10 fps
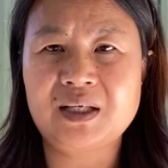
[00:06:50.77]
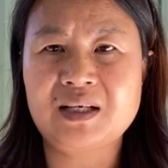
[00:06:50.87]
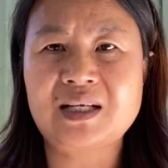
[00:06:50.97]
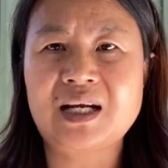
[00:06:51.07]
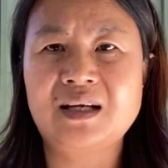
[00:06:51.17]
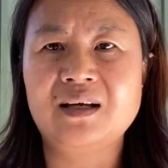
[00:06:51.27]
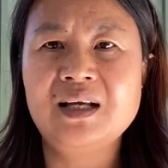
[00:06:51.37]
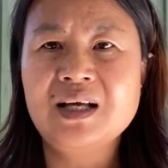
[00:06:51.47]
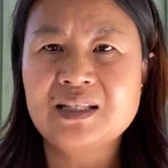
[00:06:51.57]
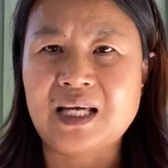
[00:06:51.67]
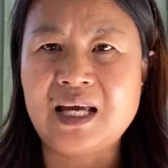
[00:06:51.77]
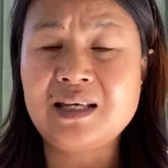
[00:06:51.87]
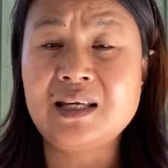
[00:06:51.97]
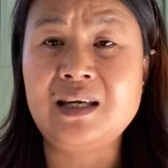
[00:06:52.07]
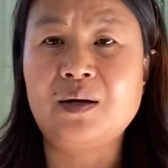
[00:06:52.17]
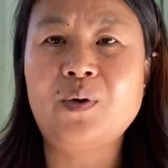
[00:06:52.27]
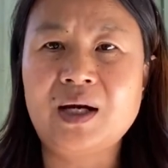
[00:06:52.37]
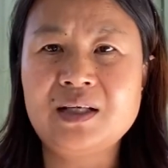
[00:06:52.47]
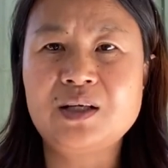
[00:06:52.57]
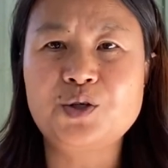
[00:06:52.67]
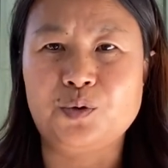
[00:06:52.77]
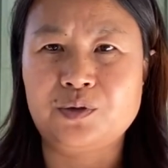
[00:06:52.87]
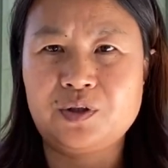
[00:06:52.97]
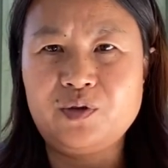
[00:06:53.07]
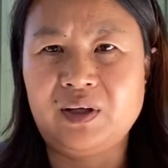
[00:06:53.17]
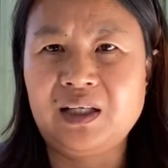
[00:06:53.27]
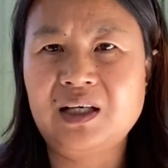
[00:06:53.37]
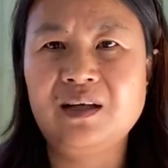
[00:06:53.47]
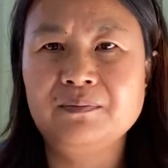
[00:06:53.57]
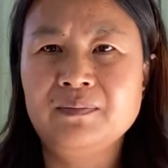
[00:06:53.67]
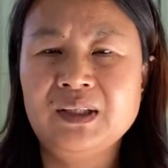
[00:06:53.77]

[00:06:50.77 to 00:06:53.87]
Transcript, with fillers: 上山上采一些野花，那些种子就往那个，